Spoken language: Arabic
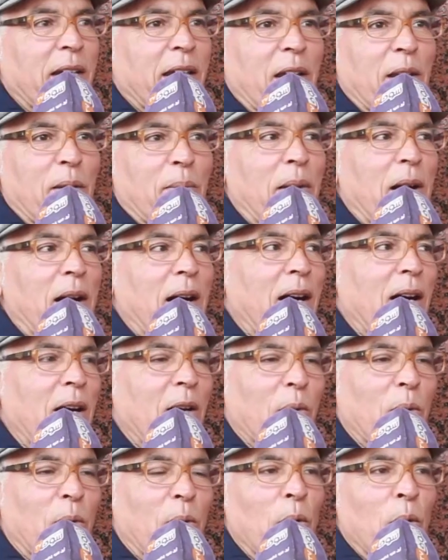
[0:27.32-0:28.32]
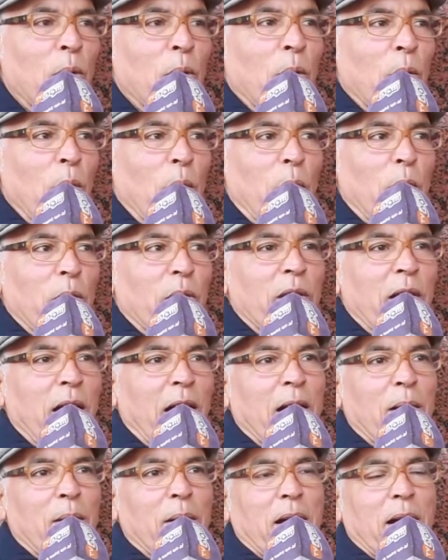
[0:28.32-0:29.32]
كبار و
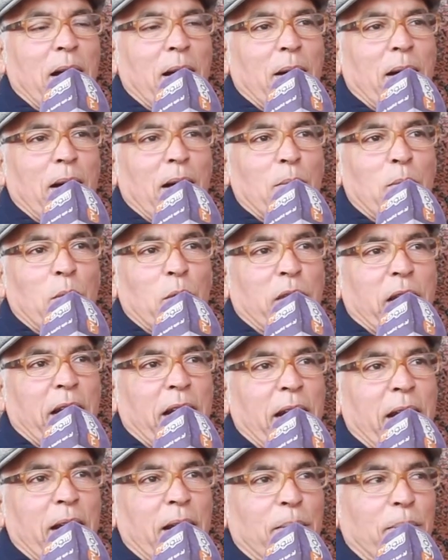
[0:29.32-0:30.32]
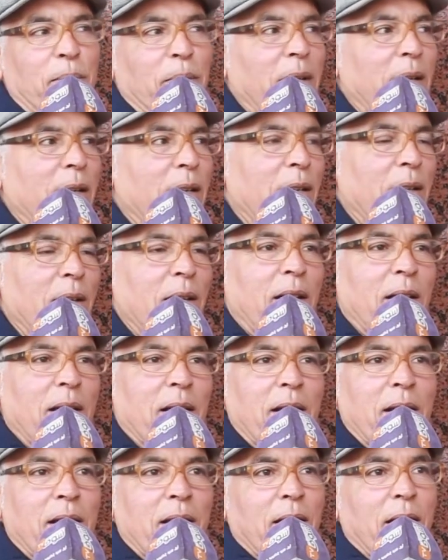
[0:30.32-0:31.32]
عندنا آه، مدرب
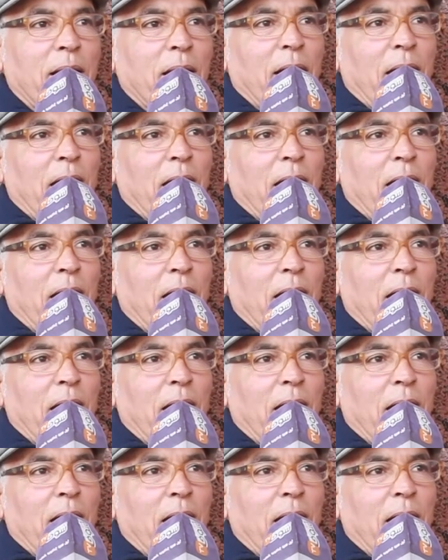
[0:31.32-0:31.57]
آه،